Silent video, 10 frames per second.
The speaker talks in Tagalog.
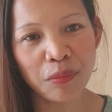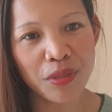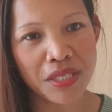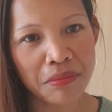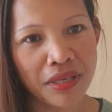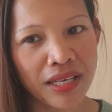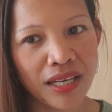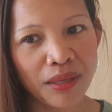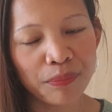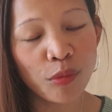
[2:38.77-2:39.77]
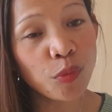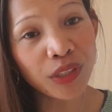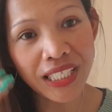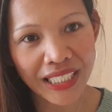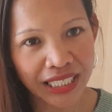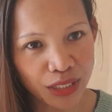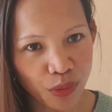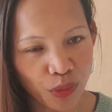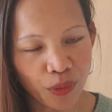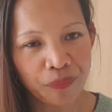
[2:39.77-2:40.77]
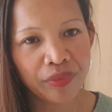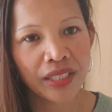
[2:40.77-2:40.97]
po sa mga pupunta dito